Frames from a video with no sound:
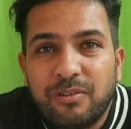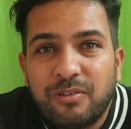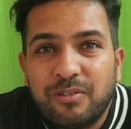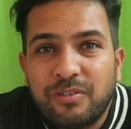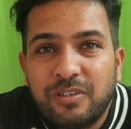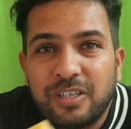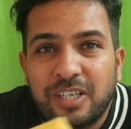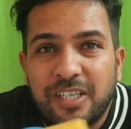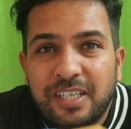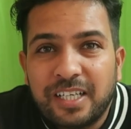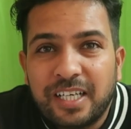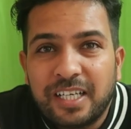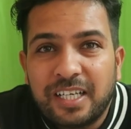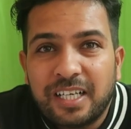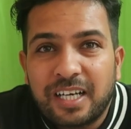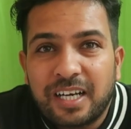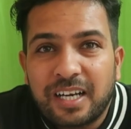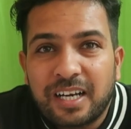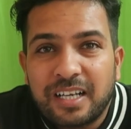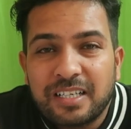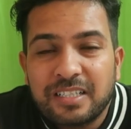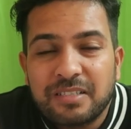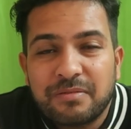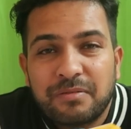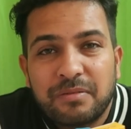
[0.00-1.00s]
लोग डेटा
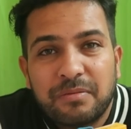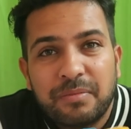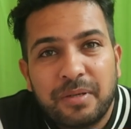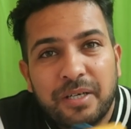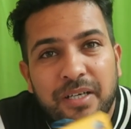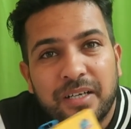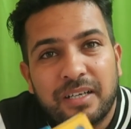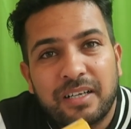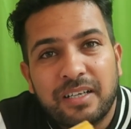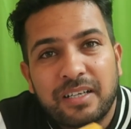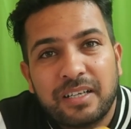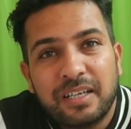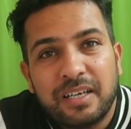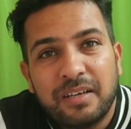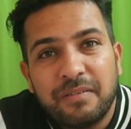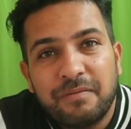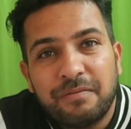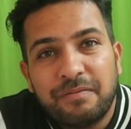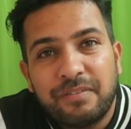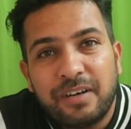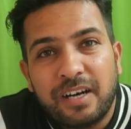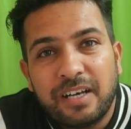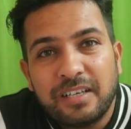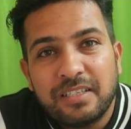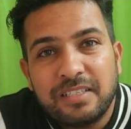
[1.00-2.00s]
ट्रांसफ़र भी कर रहे
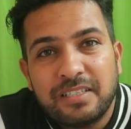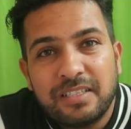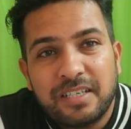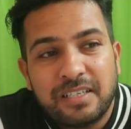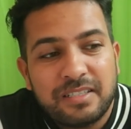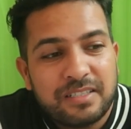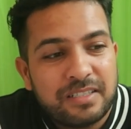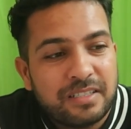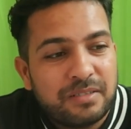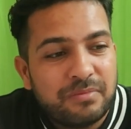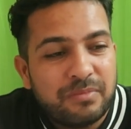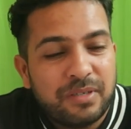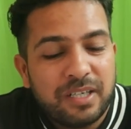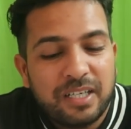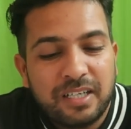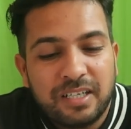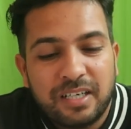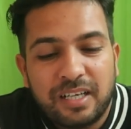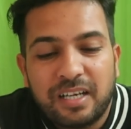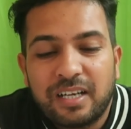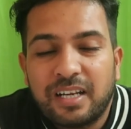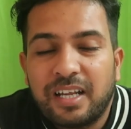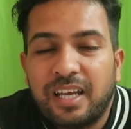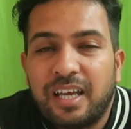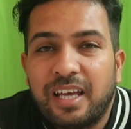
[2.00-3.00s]
हैं फास्ट चार्जिंग भी
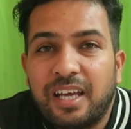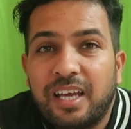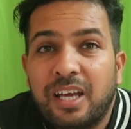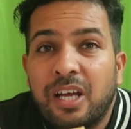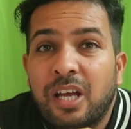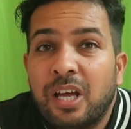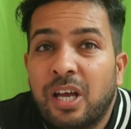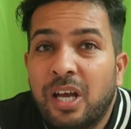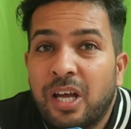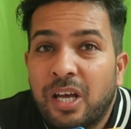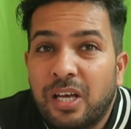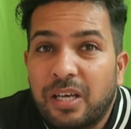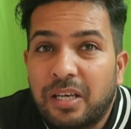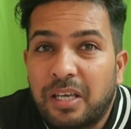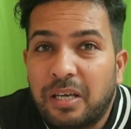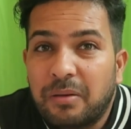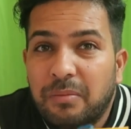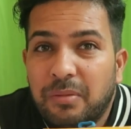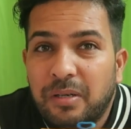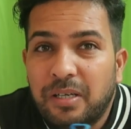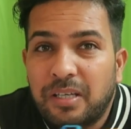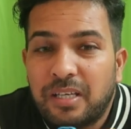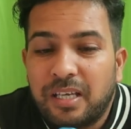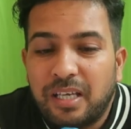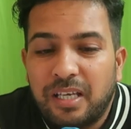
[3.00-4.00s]
कर रहा है
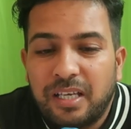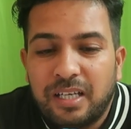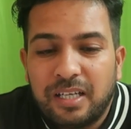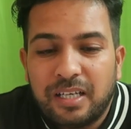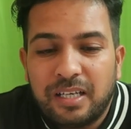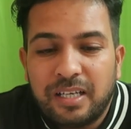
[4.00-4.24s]
केबल की